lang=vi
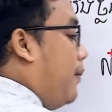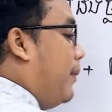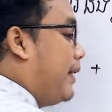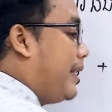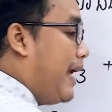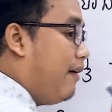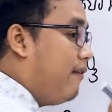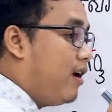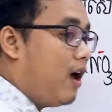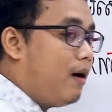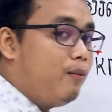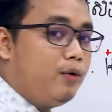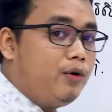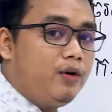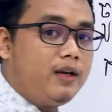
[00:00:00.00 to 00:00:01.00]
mình tha và
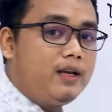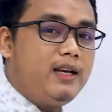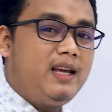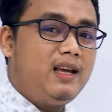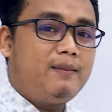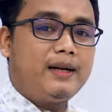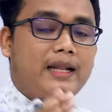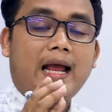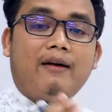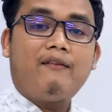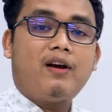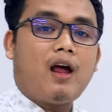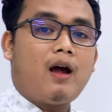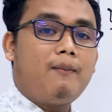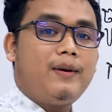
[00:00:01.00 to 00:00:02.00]
lòng muối đôi kia mình tha và
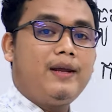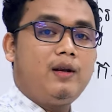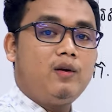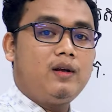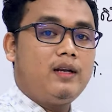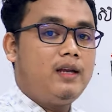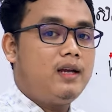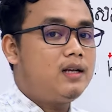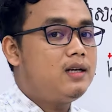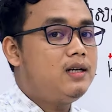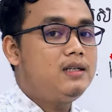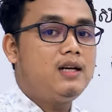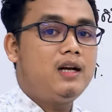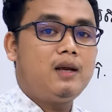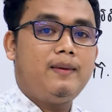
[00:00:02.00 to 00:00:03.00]
lòng pi đôi kia cứ
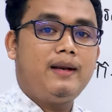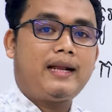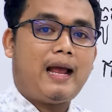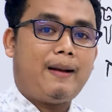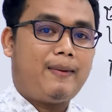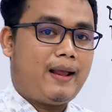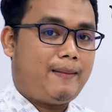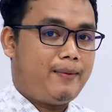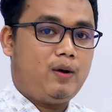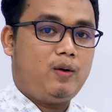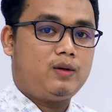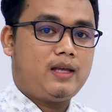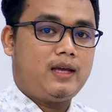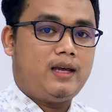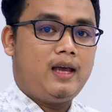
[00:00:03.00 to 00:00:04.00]
dương men ca pro
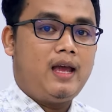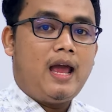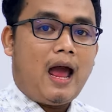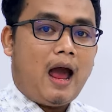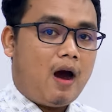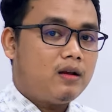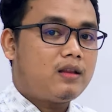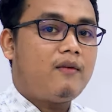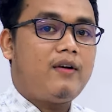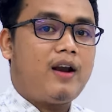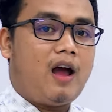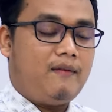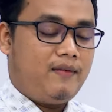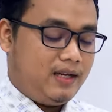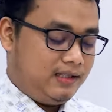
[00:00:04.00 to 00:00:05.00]
thì ao tàu và
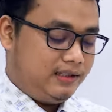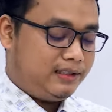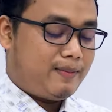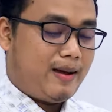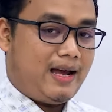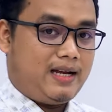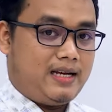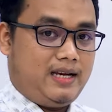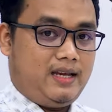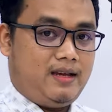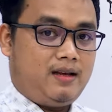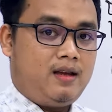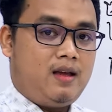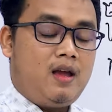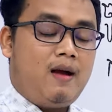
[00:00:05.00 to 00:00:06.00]
lòng biết cứ smart kia
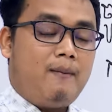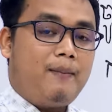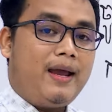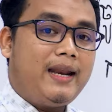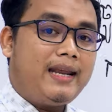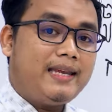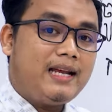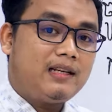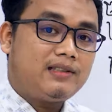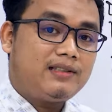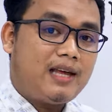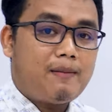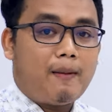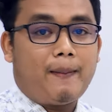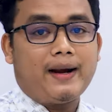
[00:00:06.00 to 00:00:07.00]
p đại dương từ
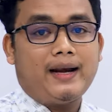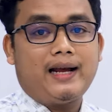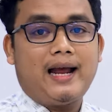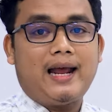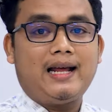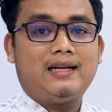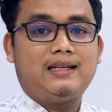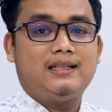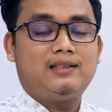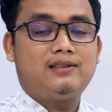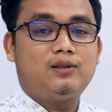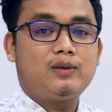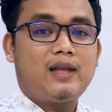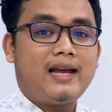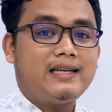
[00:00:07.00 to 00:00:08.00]
xây và pan nâng hai
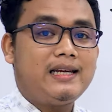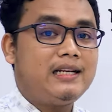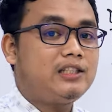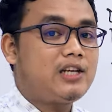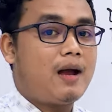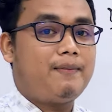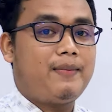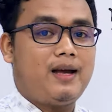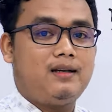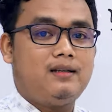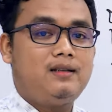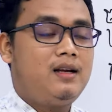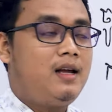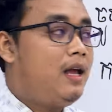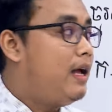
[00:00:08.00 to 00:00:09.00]
số hai dương chập
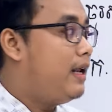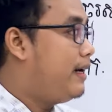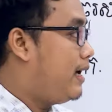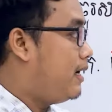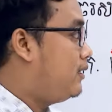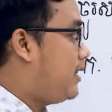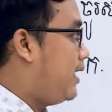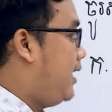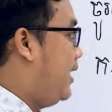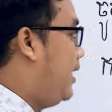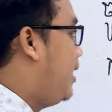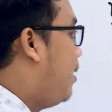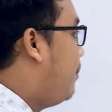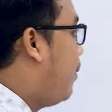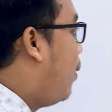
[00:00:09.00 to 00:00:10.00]
nữ nơi thì
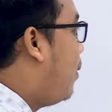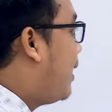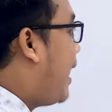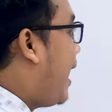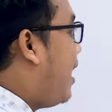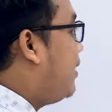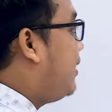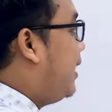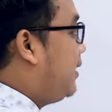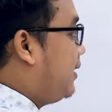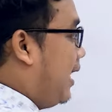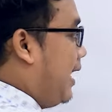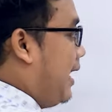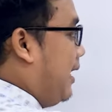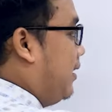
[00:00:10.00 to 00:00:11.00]
phù cái ao dương
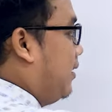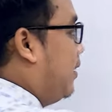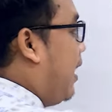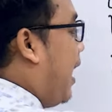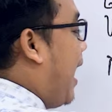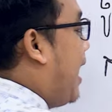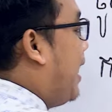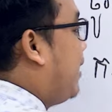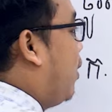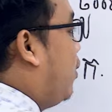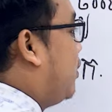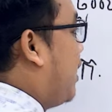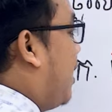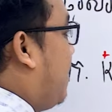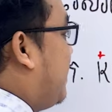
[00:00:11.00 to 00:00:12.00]
thằng hai khủ
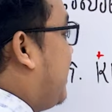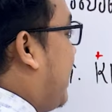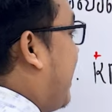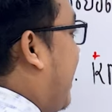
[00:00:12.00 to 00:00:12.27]
trăng và trẻ